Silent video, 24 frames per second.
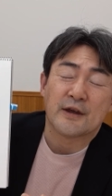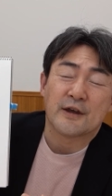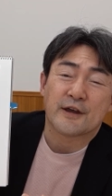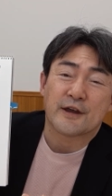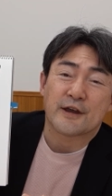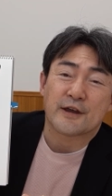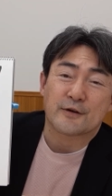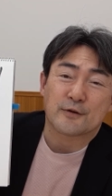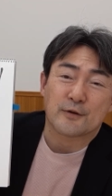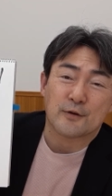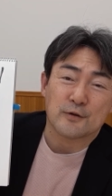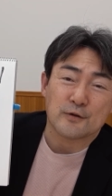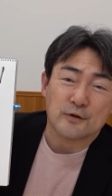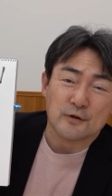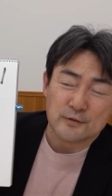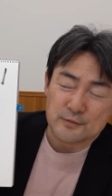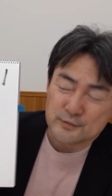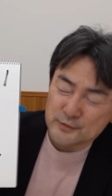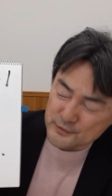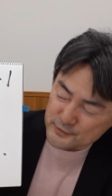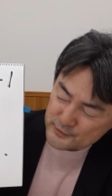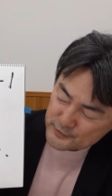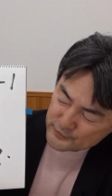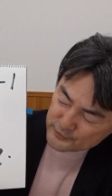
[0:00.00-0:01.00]
えこの
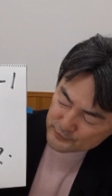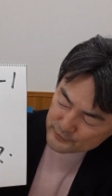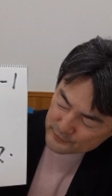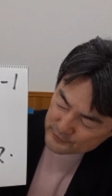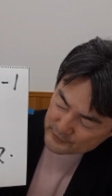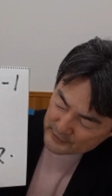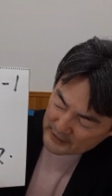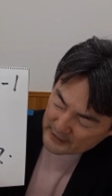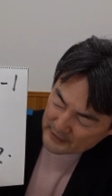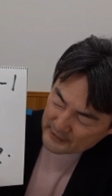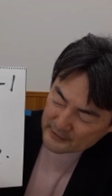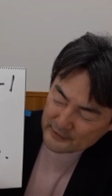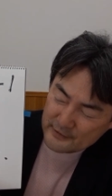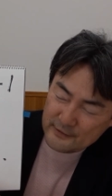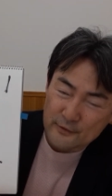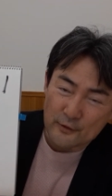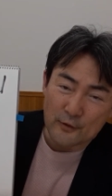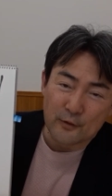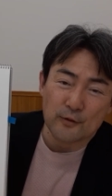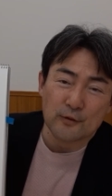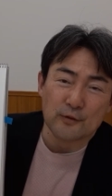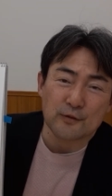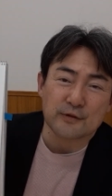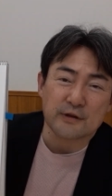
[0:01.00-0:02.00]
部分は
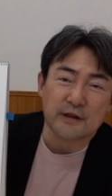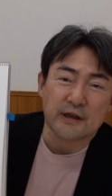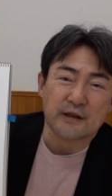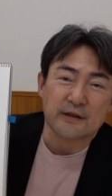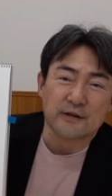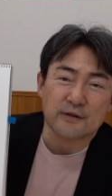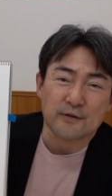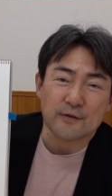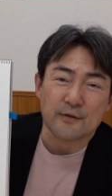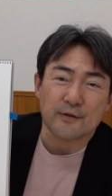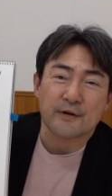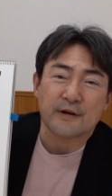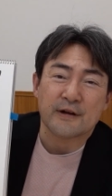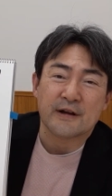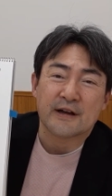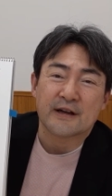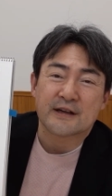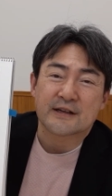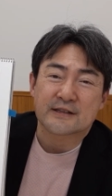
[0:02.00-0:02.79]
後年の